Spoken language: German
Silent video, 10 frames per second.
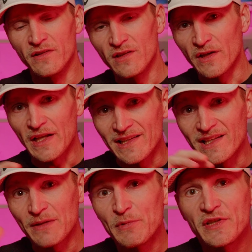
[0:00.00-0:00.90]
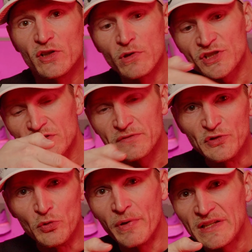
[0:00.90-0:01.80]
Ne? Allein mit der Überschrift
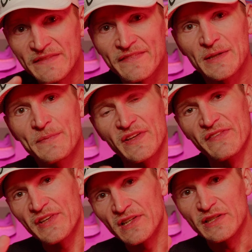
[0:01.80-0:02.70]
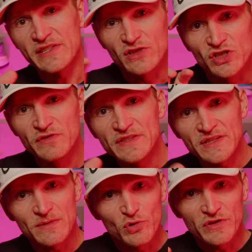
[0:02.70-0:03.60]
New Balance gibt es ja sicherlich
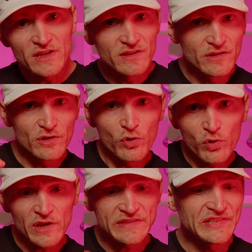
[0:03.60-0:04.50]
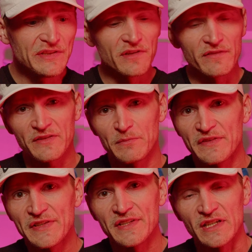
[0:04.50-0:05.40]
Geschwistermodelle, höher, tiefer, was
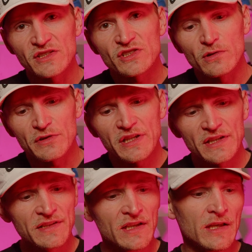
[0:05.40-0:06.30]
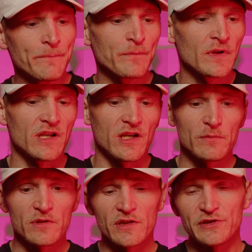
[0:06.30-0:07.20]
man sich da anschauen kann.
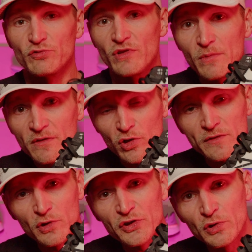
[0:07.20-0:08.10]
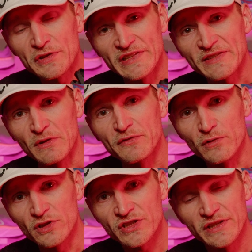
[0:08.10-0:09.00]
Aber den Rebel wollten wir euch heute erstmal
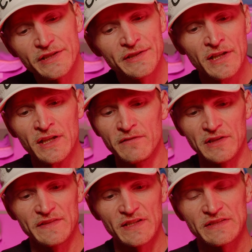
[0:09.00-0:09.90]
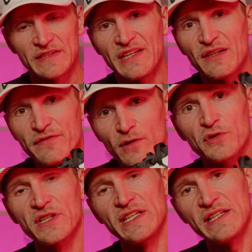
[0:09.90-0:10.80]
vorstellen. Wie gesagt, in der
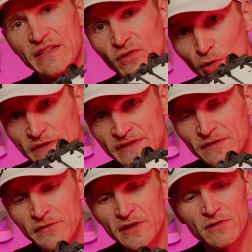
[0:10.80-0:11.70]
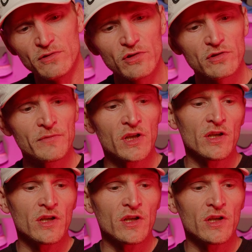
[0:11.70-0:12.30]
V3 die neueste Entwicklung.